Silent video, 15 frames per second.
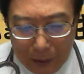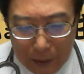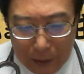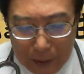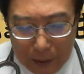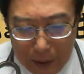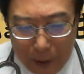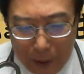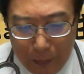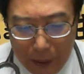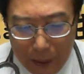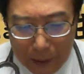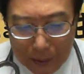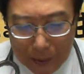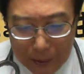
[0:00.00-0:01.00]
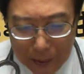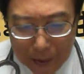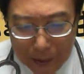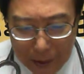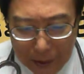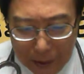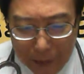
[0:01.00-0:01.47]
四百三
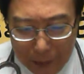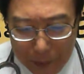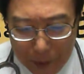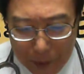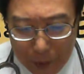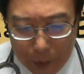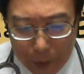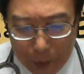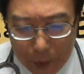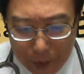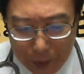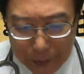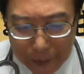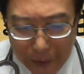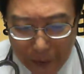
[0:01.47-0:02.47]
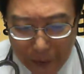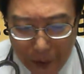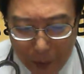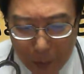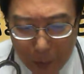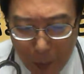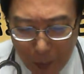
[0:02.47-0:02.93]
十七点钟久，用电
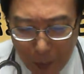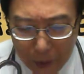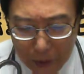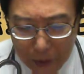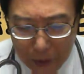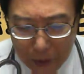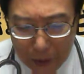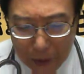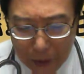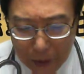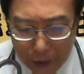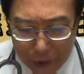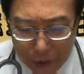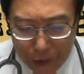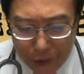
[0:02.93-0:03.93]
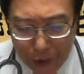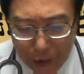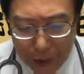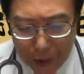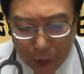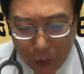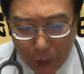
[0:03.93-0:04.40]
脑模拟多
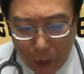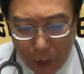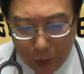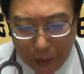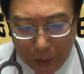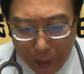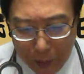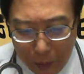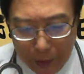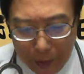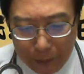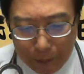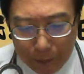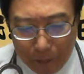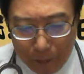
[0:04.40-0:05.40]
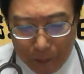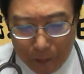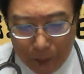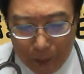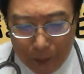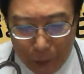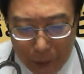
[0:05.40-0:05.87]
星的状况来发现，
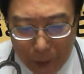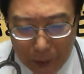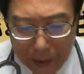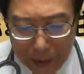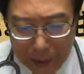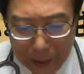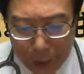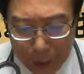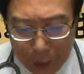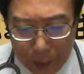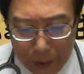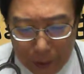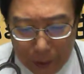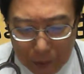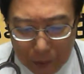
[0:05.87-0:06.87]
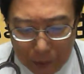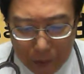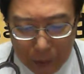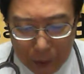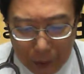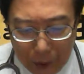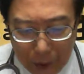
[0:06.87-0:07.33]
巨蛋周围
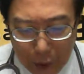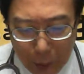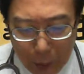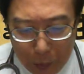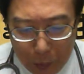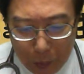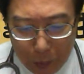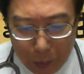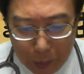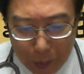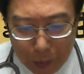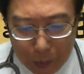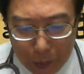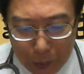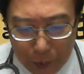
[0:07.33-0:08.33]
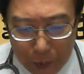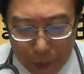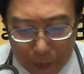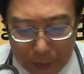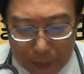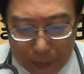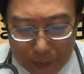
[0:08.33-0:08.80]
建筑物拢总有
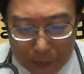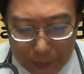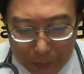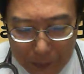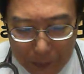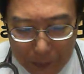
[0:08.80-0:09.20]
十